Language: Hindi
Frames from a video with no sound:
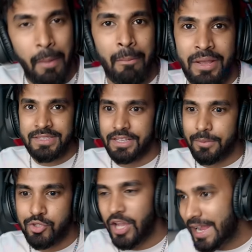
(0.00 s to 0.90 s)
मस्त
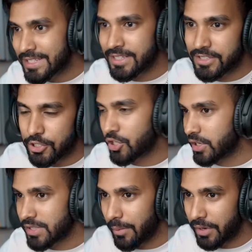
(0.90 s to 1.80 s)
एकदम चार्जिंग स्टेशन
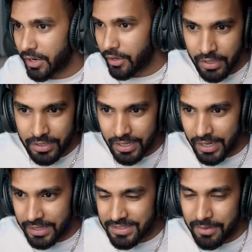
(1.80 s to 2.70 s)
के सामने खड़ा हूँ ये
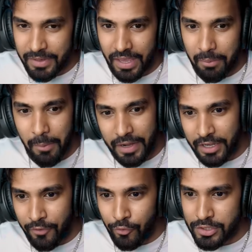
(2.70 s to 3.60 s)
कहीं से भी है मैं
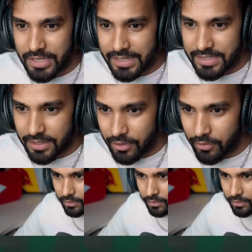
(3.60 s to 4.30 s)
बैटरी फुल चार्ज रख रहा हूँ